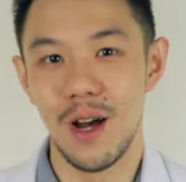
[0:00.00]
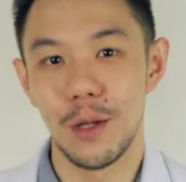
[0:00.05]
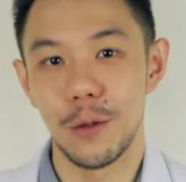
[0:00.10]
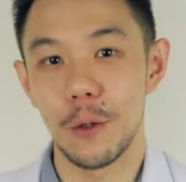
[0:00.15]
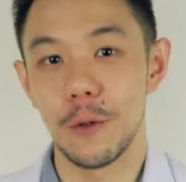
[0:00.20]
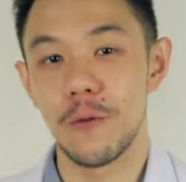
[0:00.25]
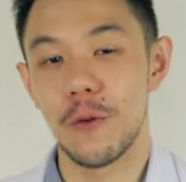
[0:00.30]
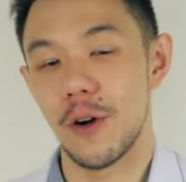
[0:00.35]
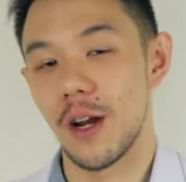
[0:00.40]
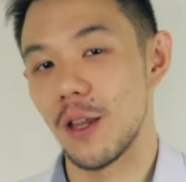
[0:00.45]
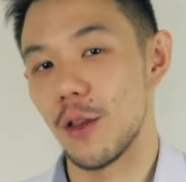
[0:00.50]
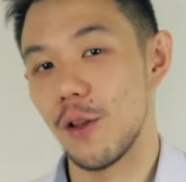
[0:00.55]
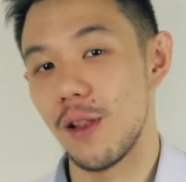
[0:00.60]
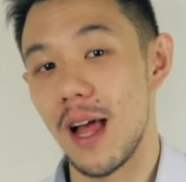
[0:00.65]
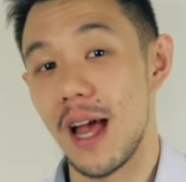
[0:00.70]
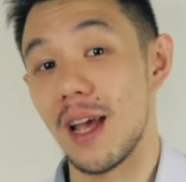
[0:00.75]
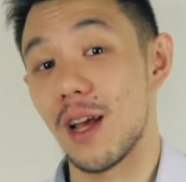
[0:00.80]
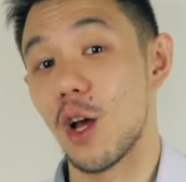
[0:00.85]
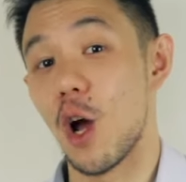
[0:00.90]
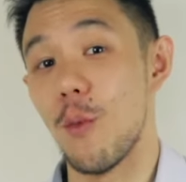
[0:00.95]
Don't forget to
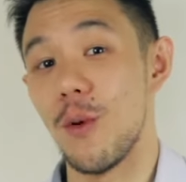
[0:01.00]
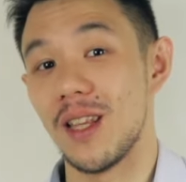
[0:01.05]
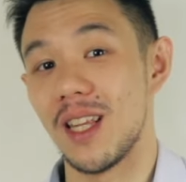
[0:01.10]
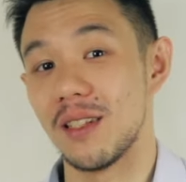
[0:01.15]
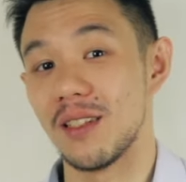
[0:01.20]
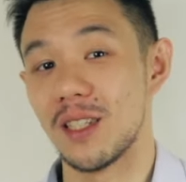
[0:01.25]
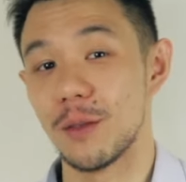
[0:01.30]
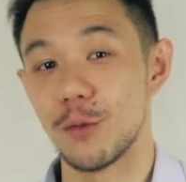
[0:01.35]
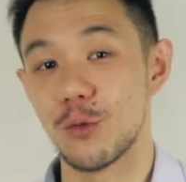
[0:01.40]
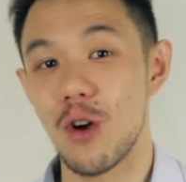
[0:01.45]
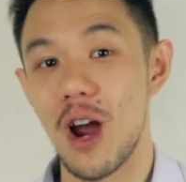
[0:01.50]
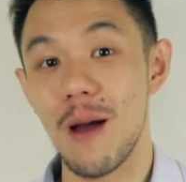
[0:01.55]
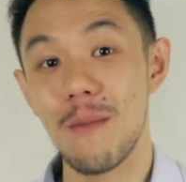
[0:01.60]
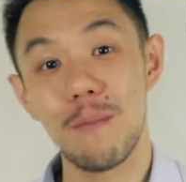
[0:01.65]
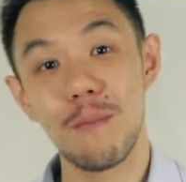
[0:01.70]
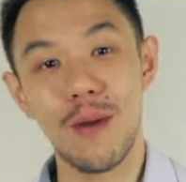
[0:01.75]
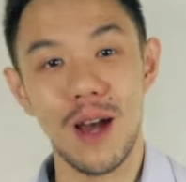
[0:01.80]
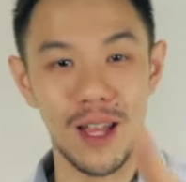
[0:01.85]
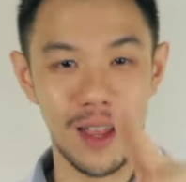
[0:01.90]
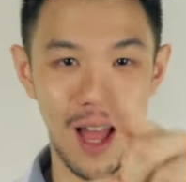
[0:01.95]
like, comment, and subscribe.
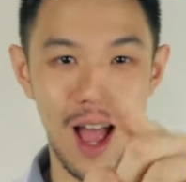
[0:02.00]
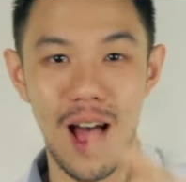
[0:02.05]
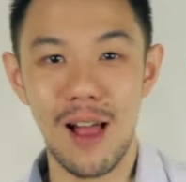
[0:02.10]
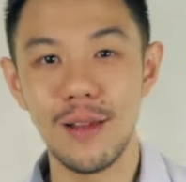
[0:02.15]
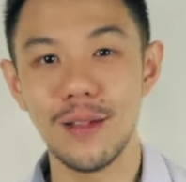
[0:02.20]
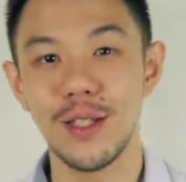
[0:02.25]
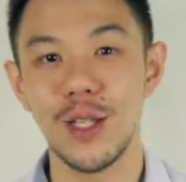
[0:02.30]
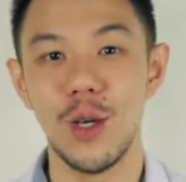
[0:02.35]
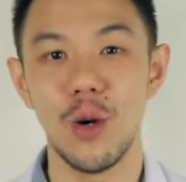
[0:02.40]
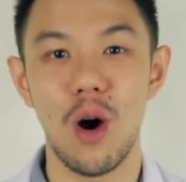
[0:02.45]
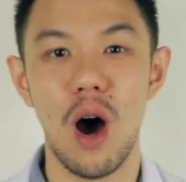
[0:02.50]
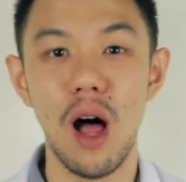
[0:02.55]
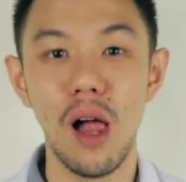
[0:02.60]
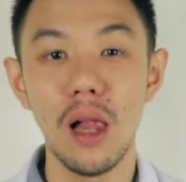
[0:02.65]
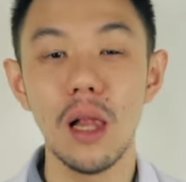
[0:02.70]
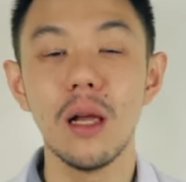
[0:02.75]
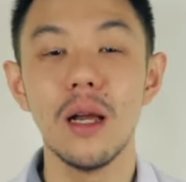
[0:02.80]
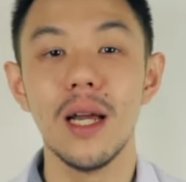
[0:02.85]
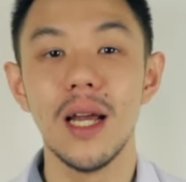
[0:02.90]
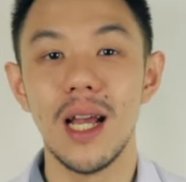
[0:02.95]
And I'll see you
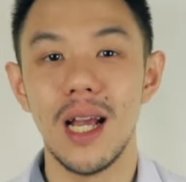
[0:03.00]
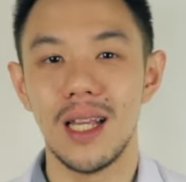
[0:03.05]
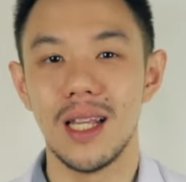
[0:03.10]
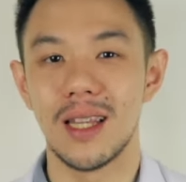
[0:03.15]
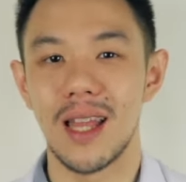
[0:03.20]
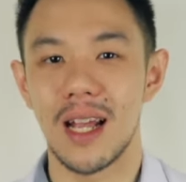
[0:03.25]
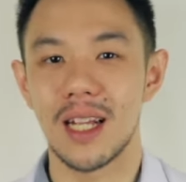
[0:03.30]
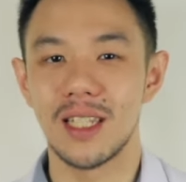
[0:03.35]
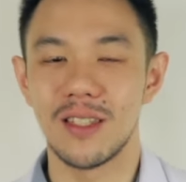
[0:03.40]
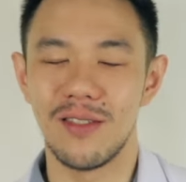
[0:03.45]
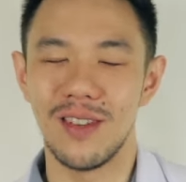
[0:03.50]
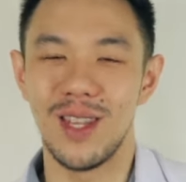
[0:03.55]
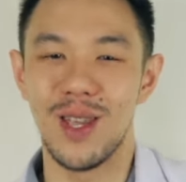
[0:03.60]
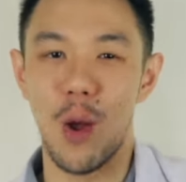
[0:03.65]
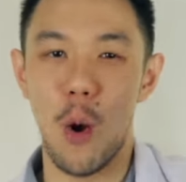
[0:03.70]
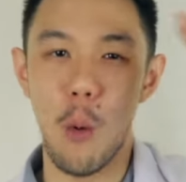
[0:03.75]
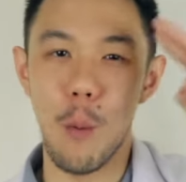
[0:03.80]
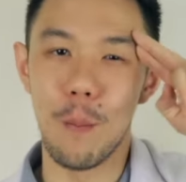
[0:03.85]
all in the next video.